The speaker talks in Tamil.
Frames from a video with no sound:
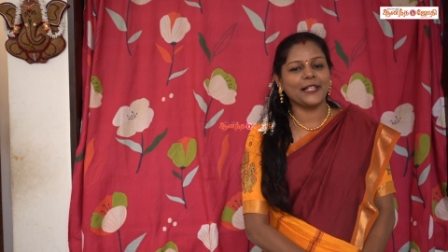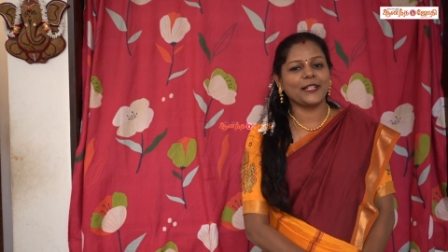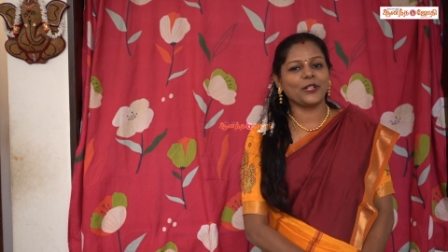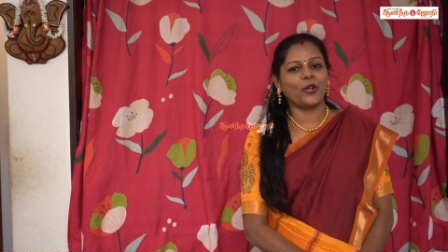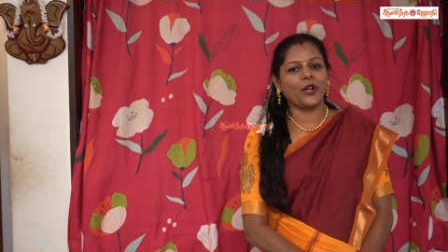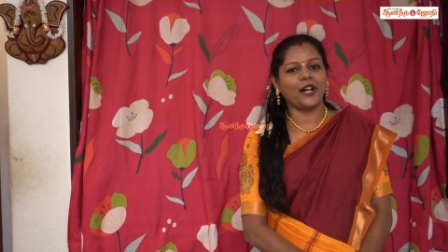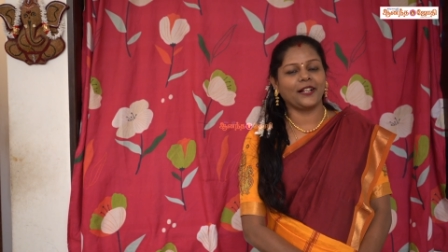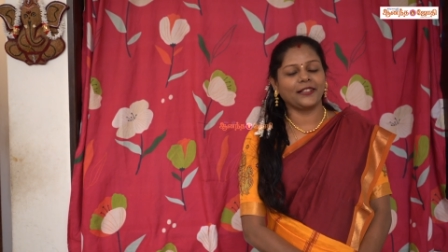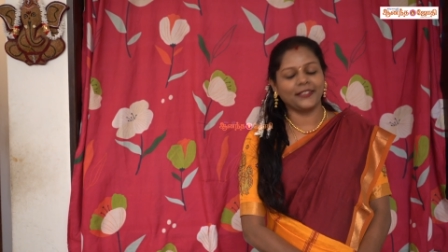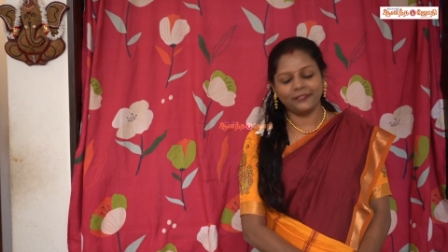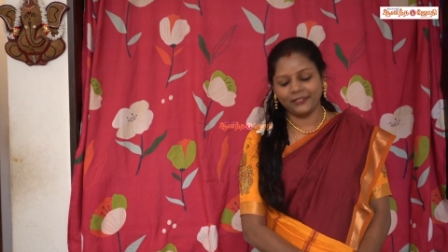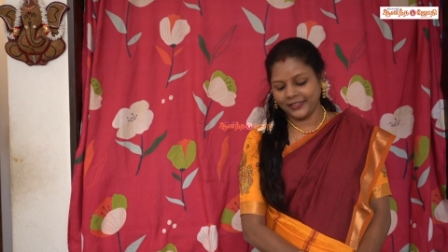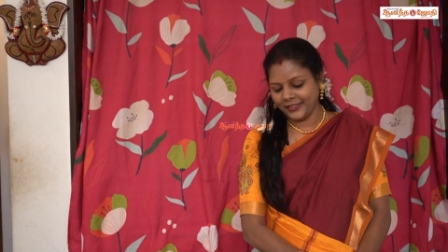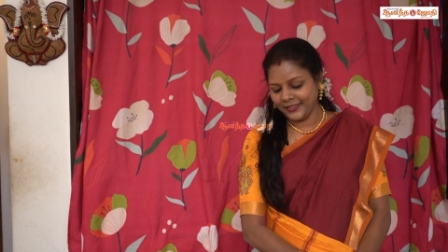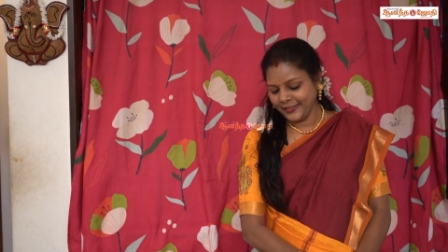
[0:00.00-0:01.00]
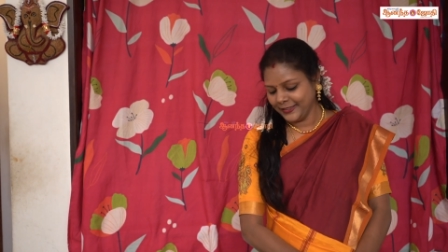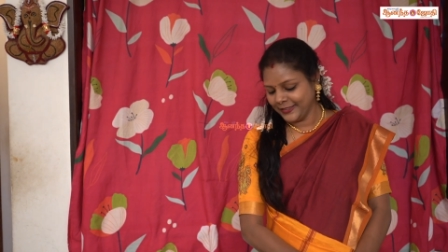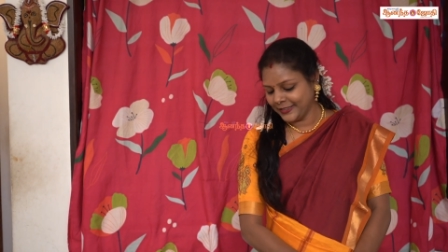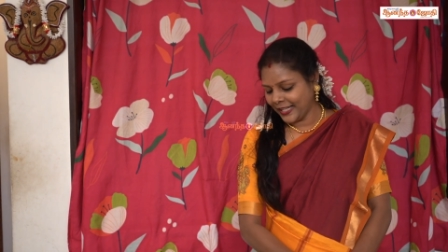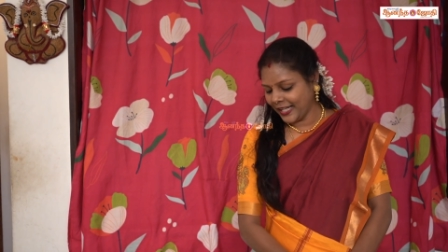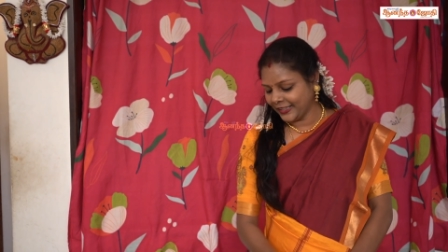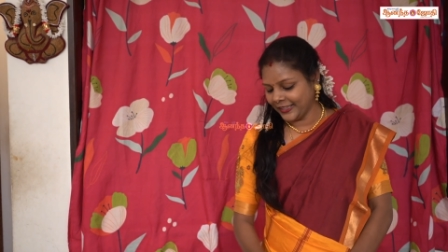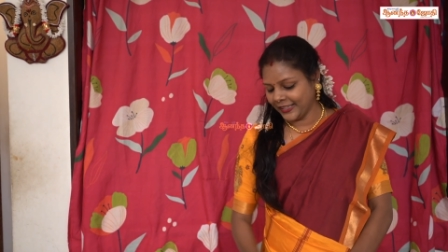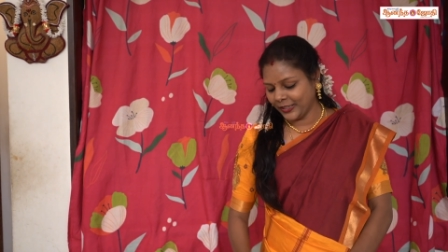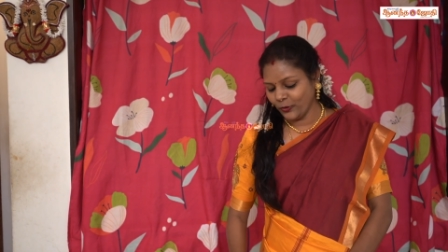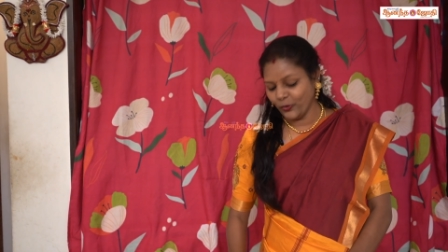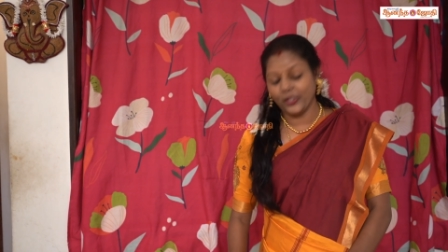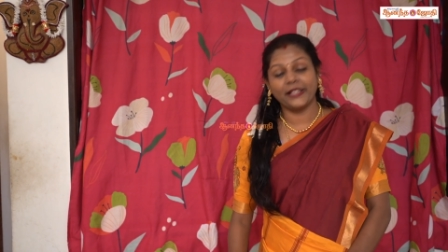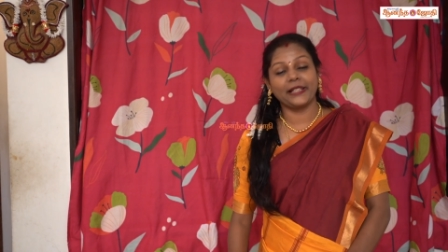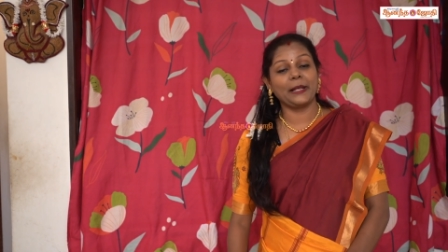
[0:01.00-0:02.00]
ஸோ அதை வந்து நான் இன்றைக்கி
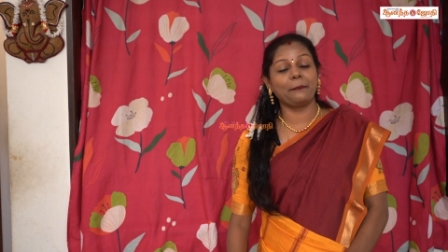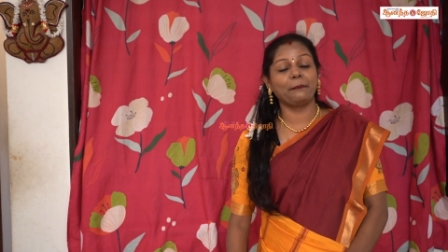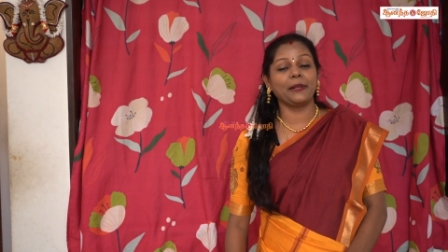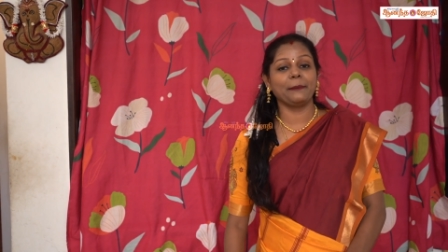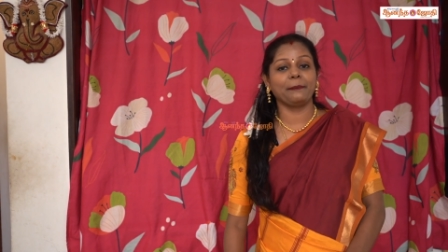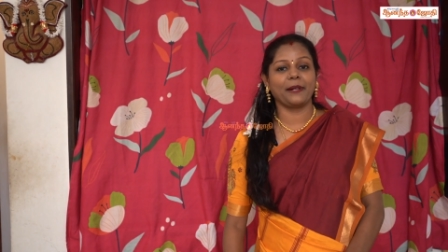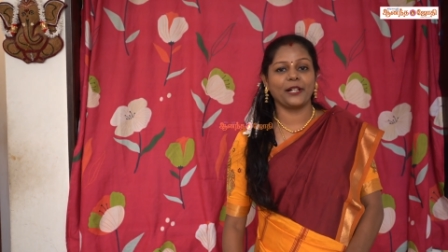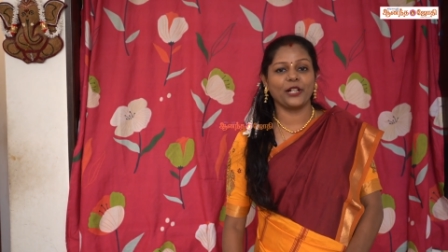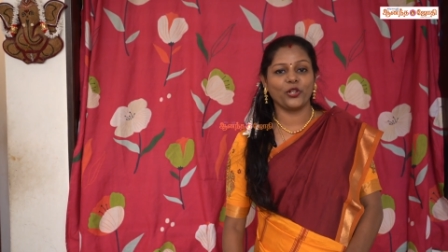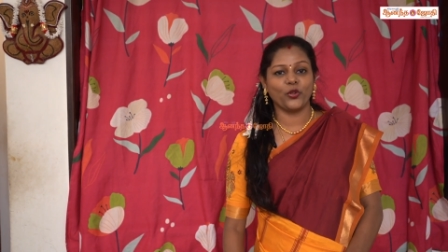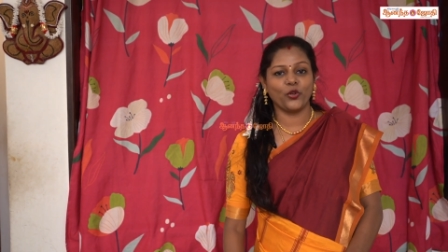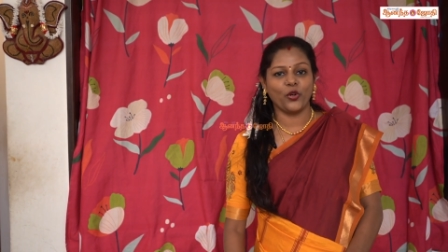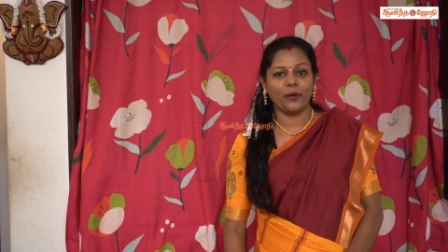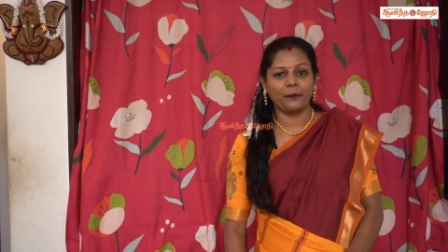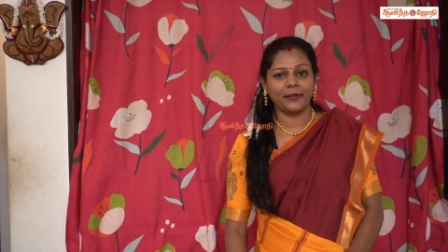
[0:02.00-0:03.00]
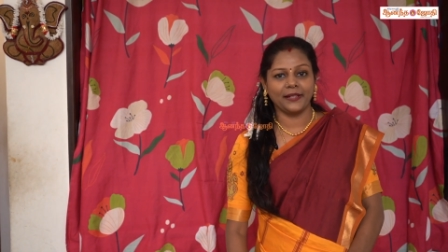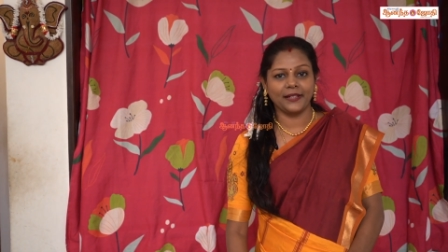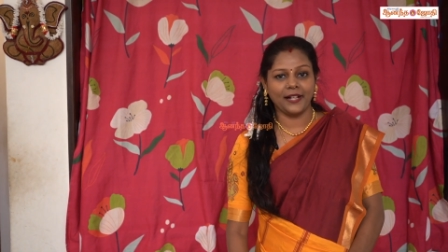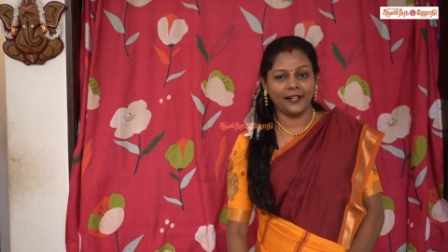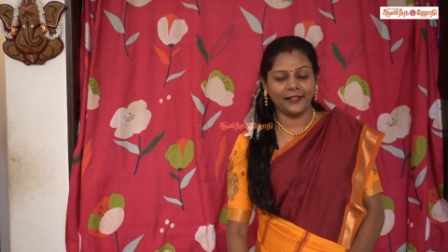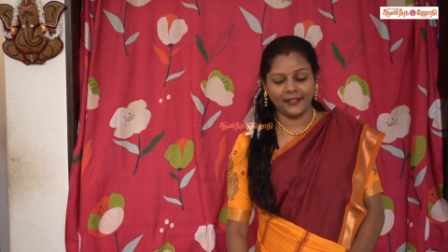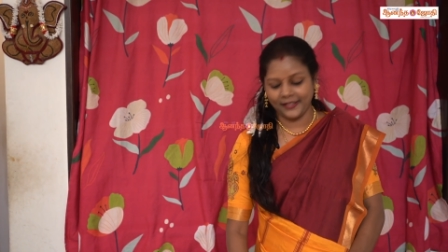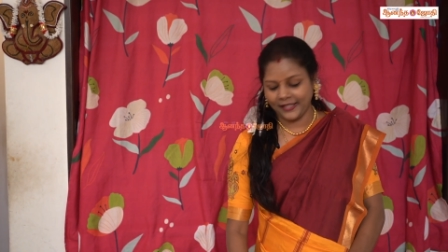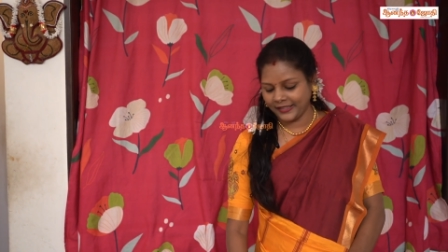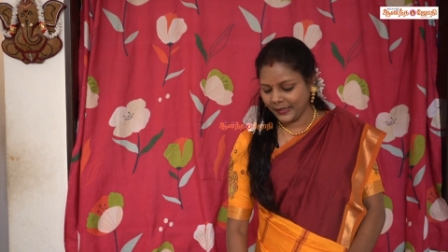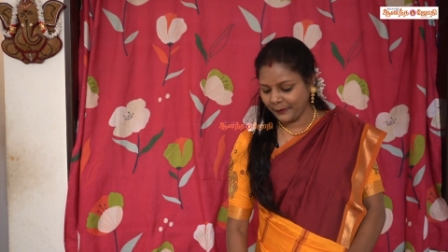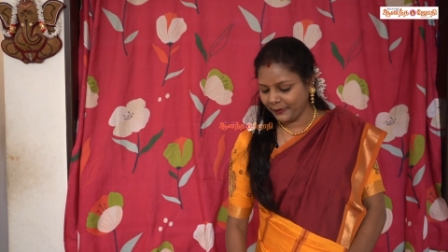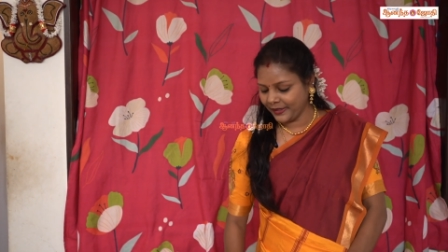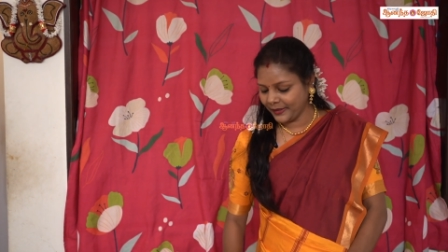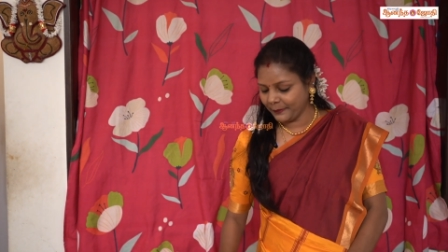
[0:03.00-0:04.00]
உங்களுக்கு எப்படி பண்ணணும் அப்படின்னு காட்டுறேன்
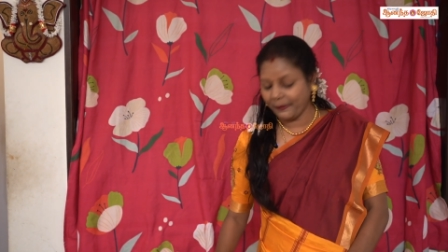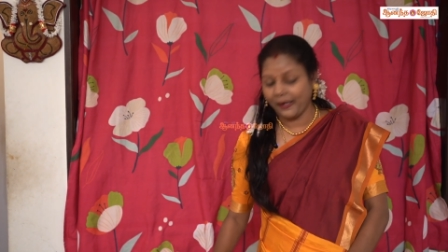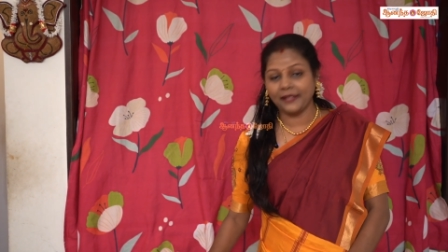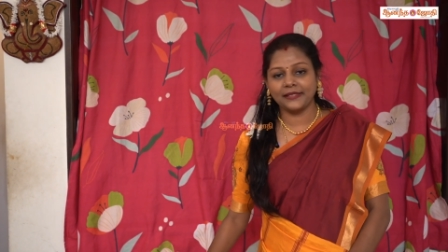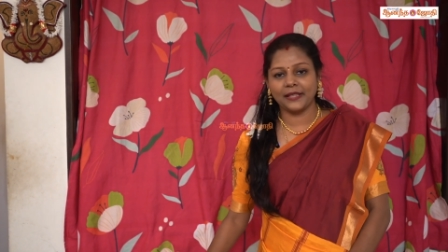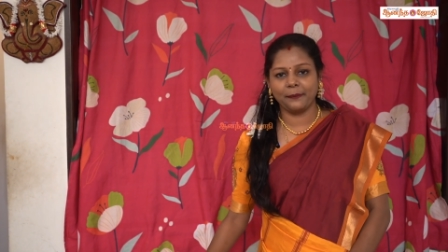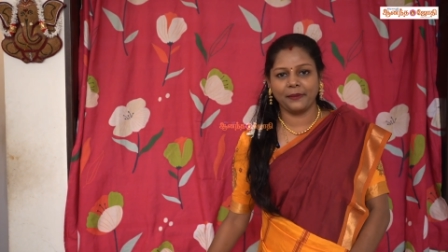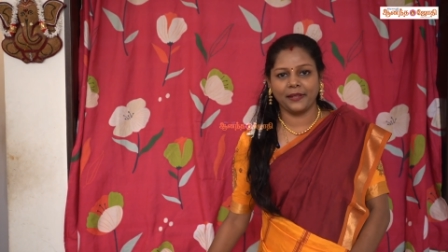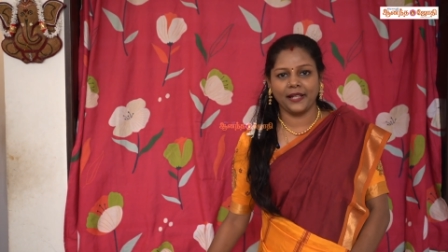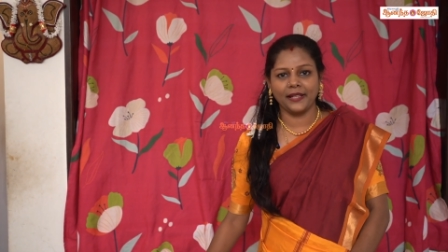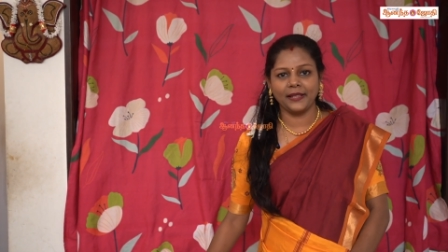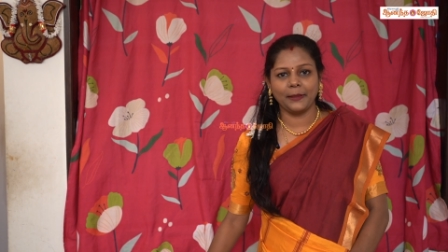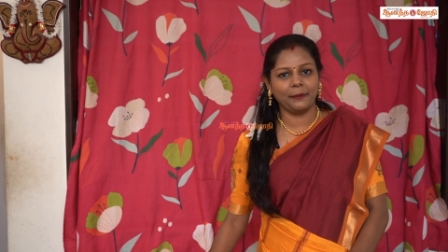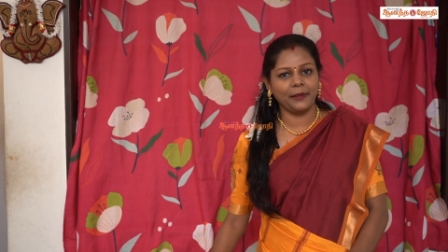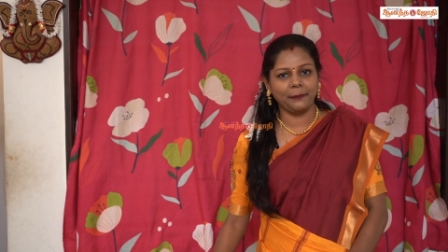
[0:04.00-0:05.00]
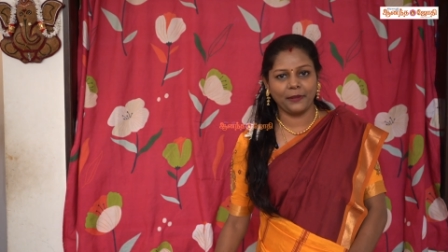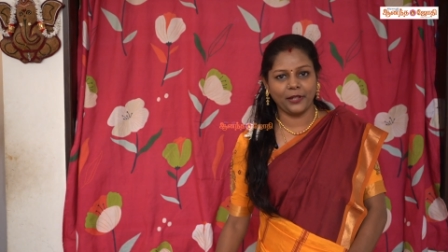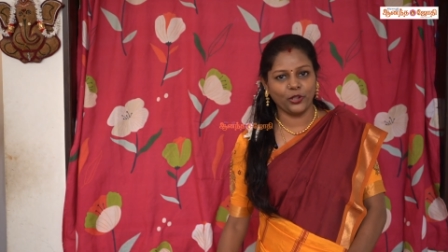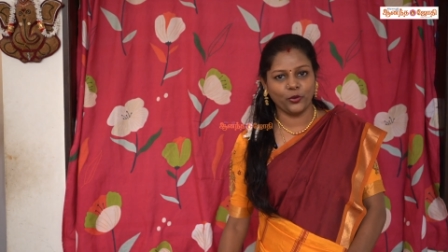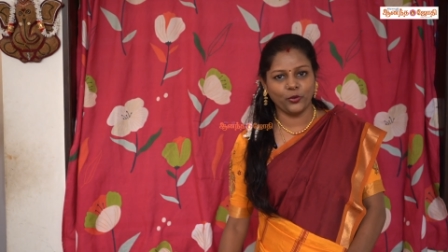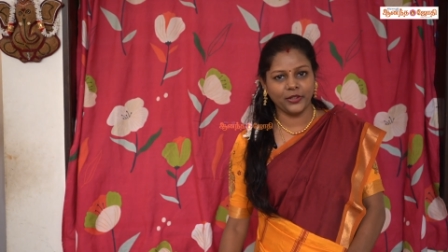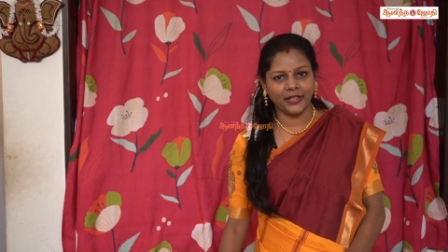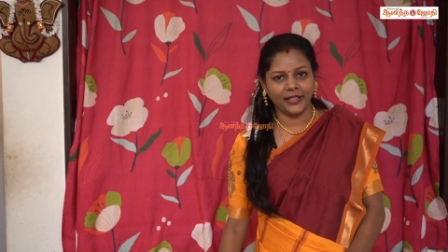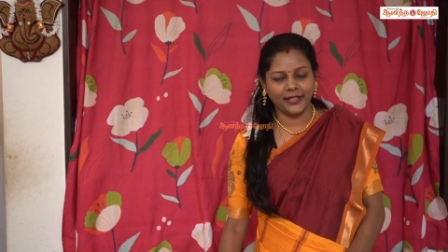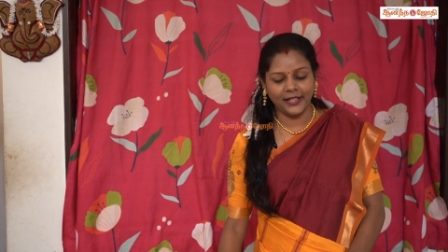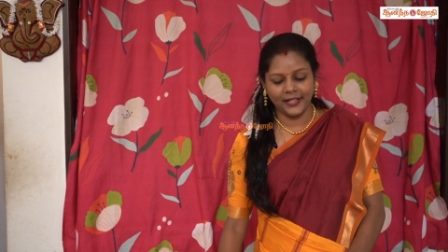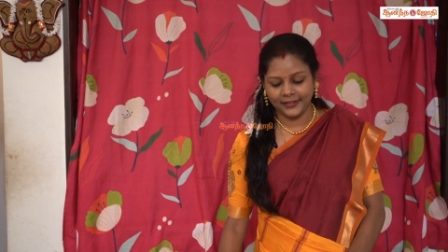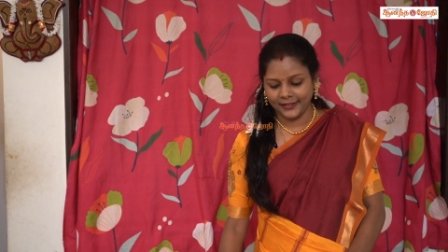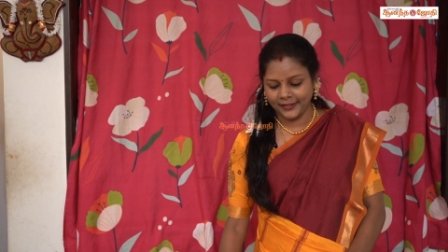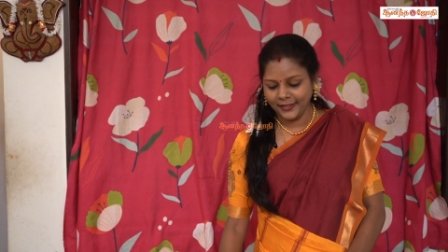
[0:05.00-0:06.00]
நிறைய பேர் இது பார்த்துருப்பீங்க எப்படி பண்ணணும்னு
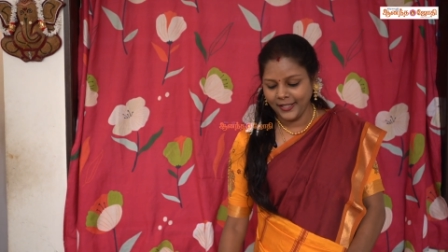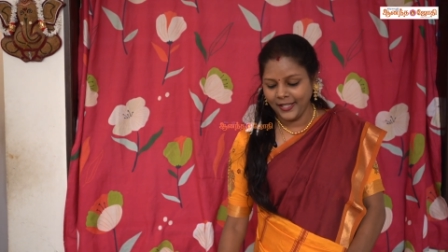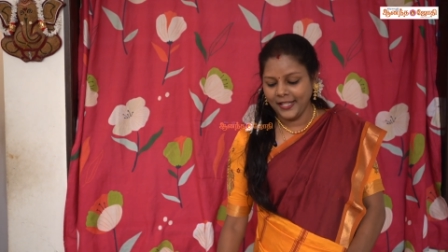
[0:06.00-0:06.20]
தெரியாது